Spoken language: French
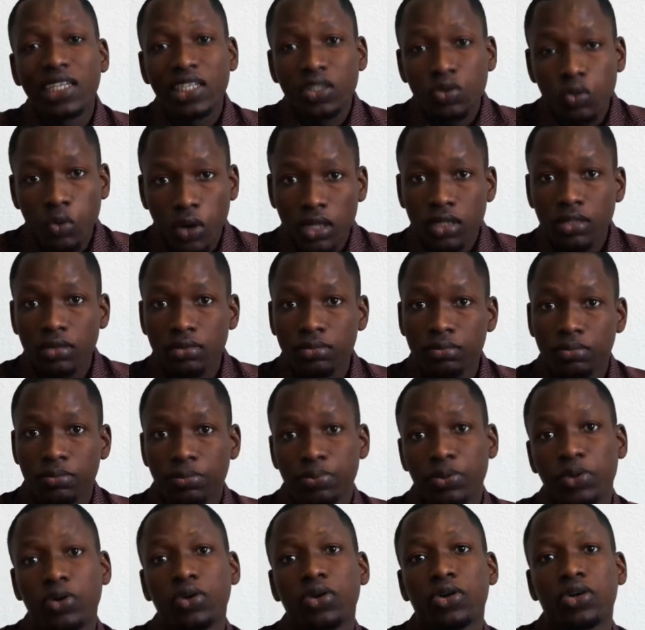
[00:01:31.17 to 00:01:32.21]
idoines
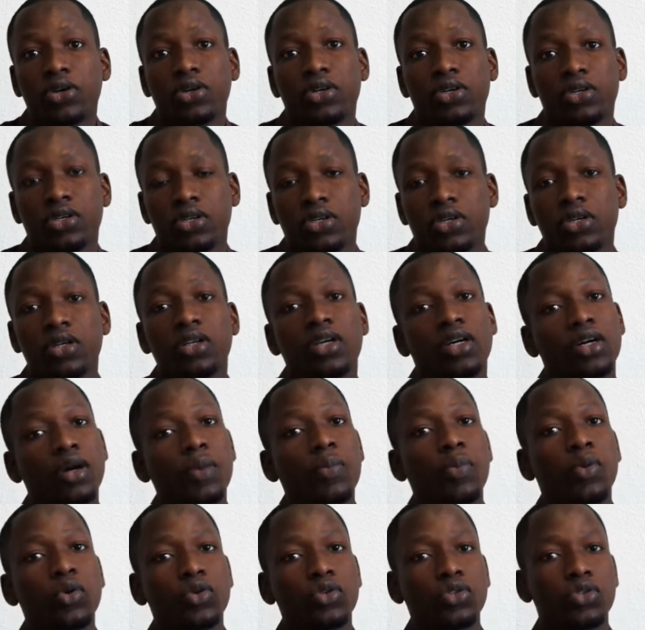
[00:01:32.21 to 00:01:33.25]
pour leur
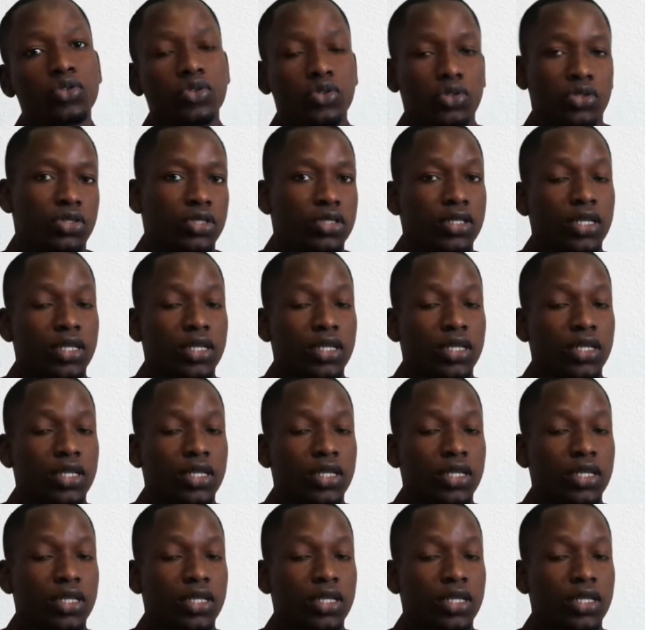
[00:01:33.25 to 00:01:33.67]
reproduction,